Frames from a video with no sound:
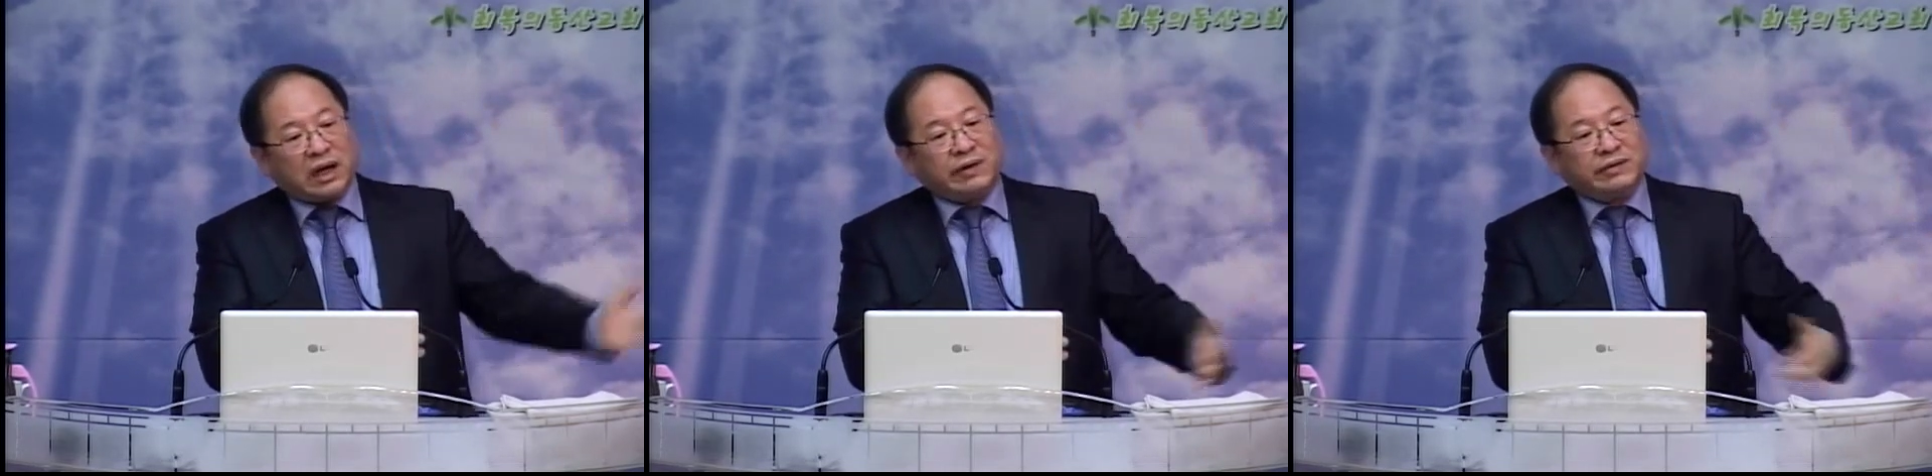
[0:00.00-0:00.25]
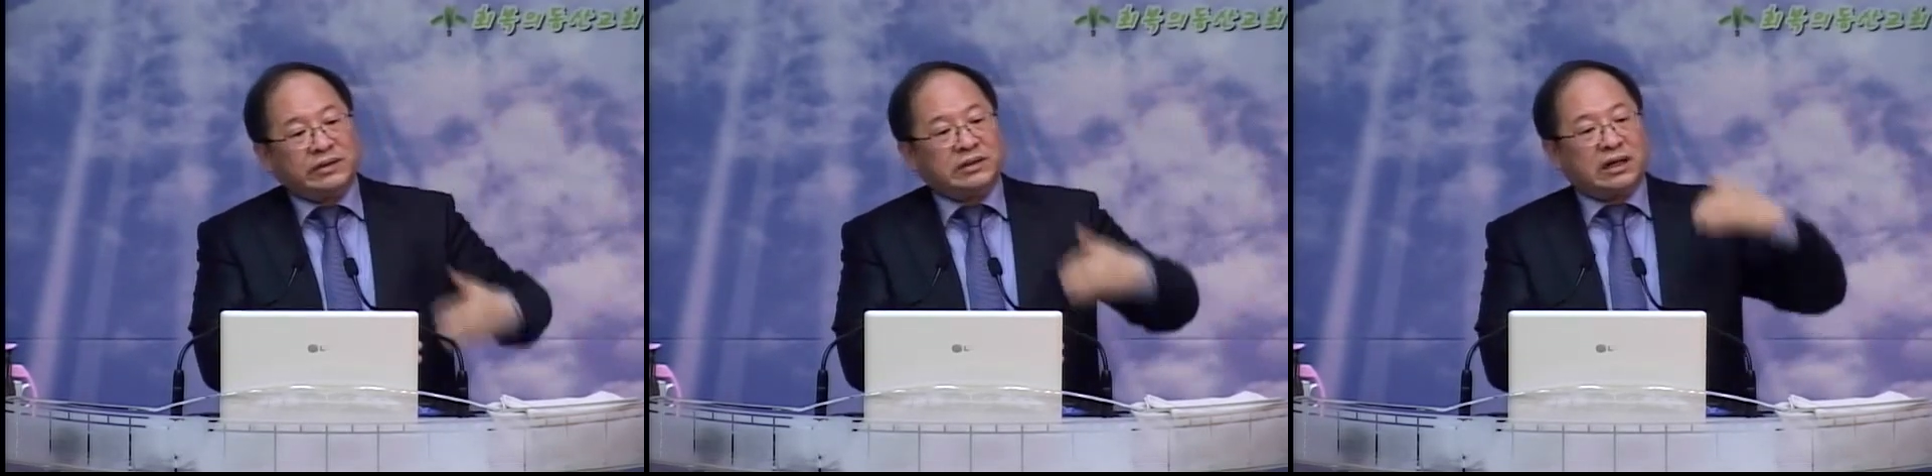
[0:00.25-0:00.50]

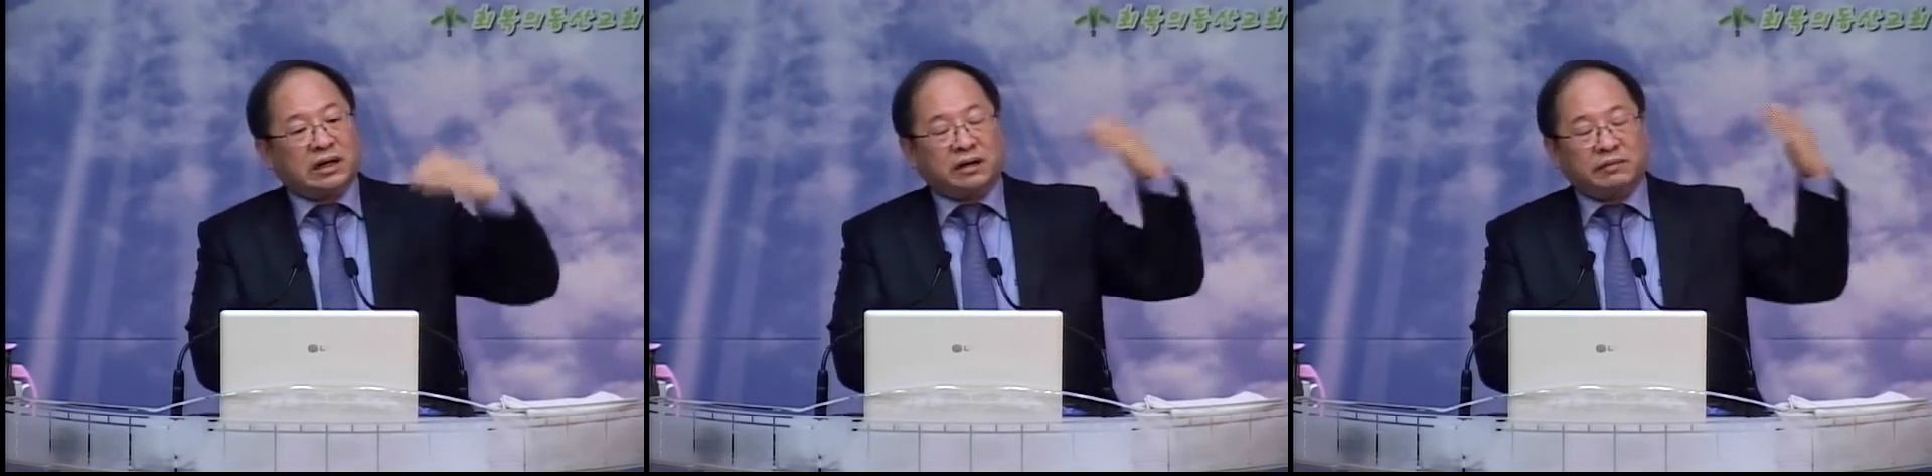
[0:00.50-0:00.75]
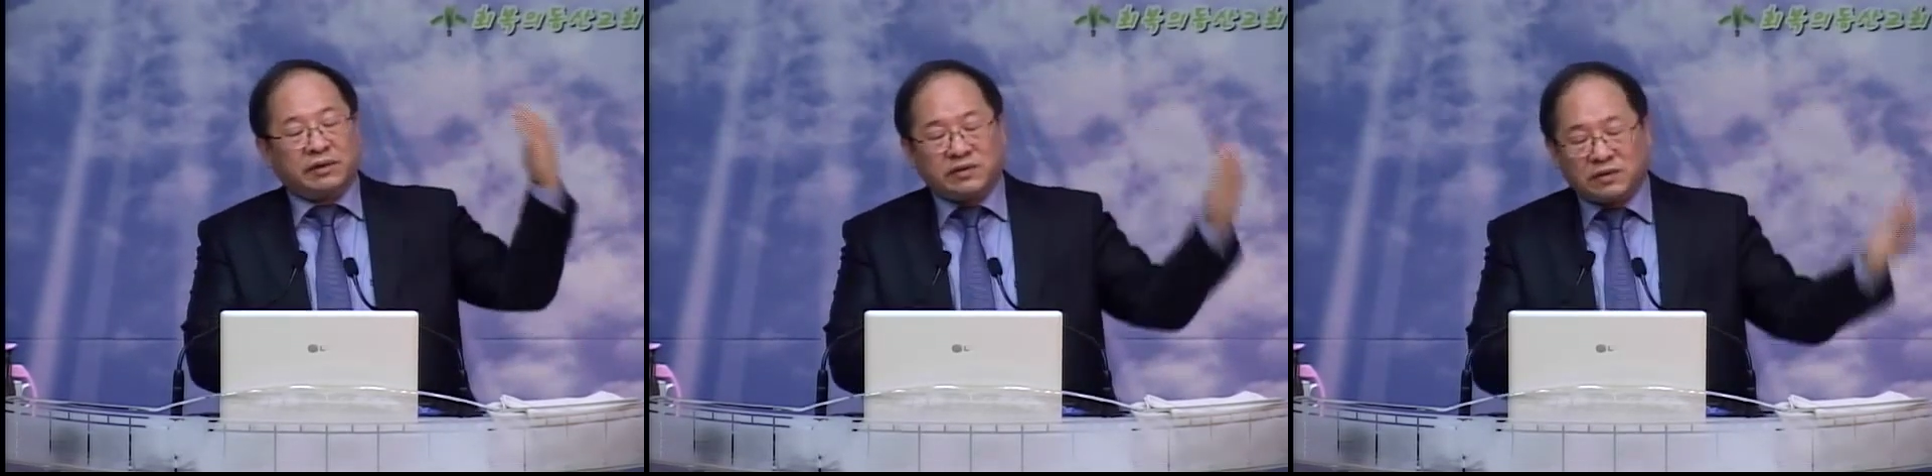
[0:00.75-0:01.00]
가운데
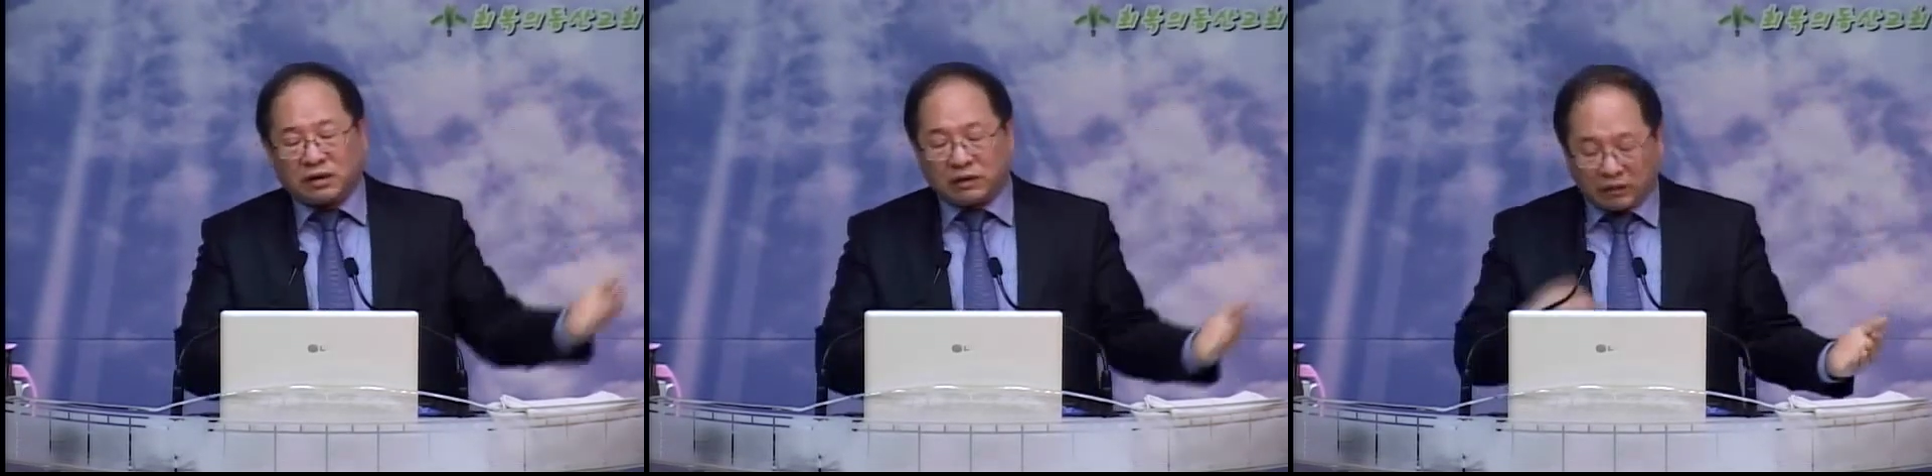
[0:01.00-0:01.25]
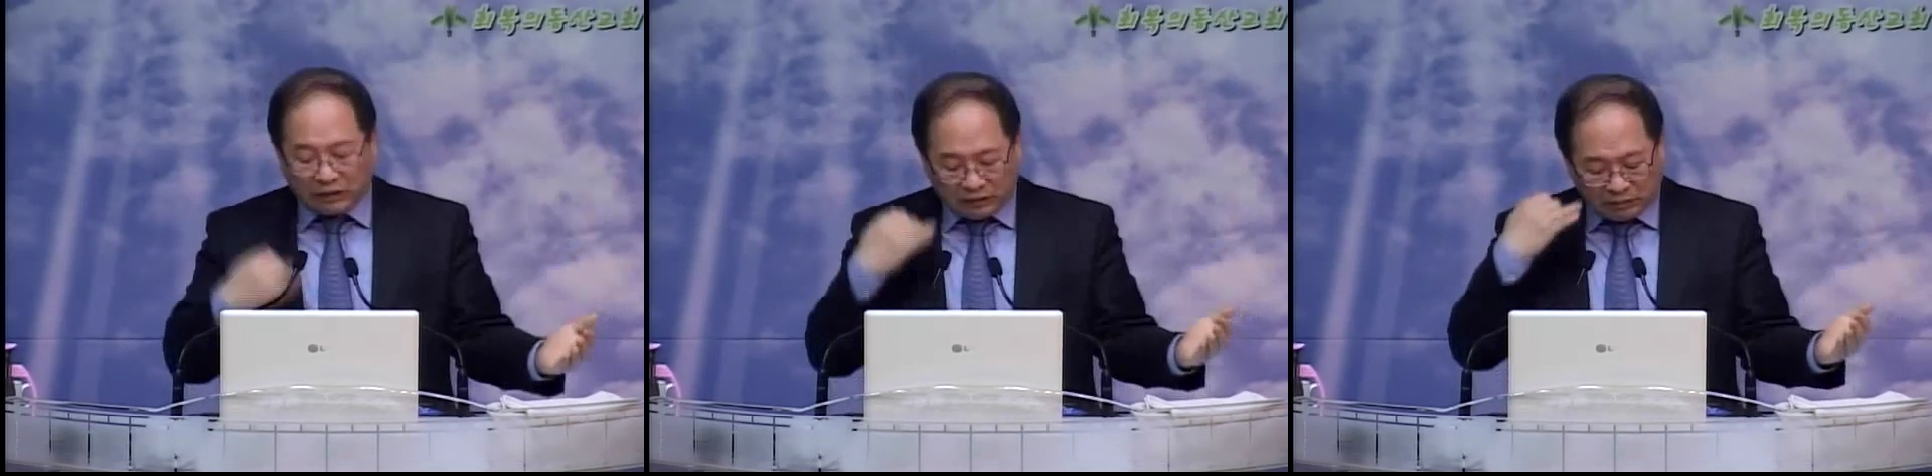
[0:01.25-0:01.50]

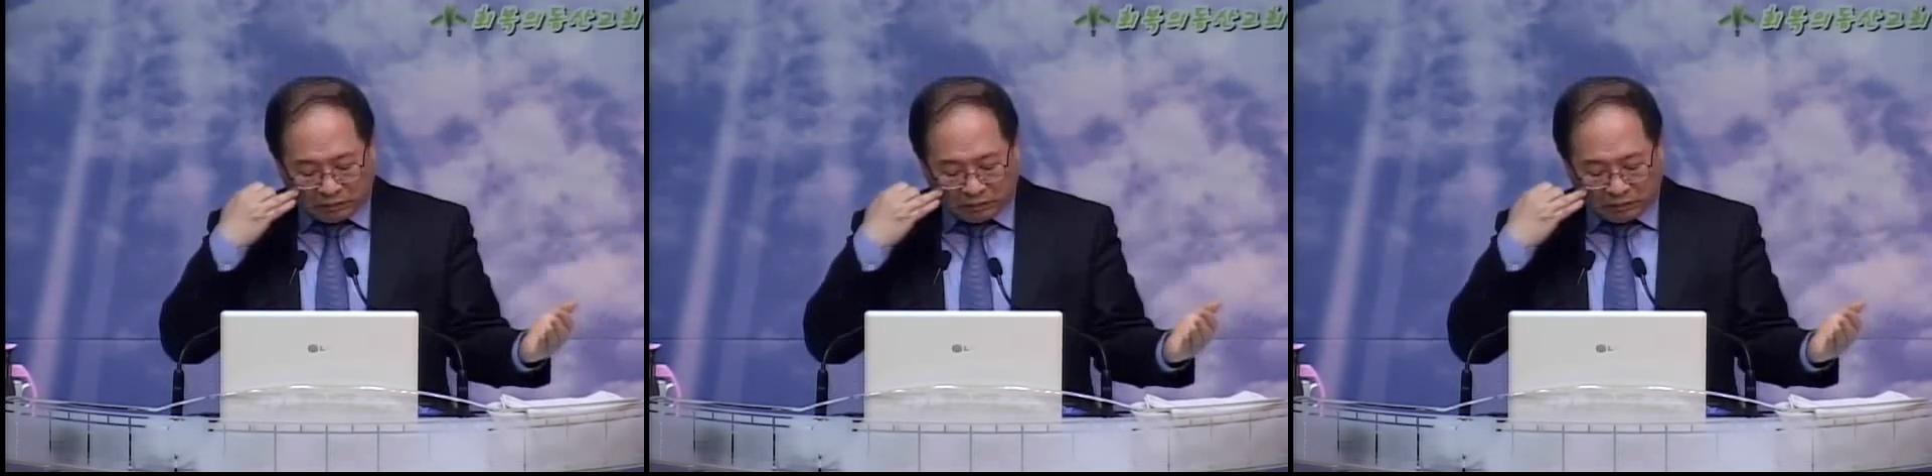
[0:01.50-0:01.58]
자라면서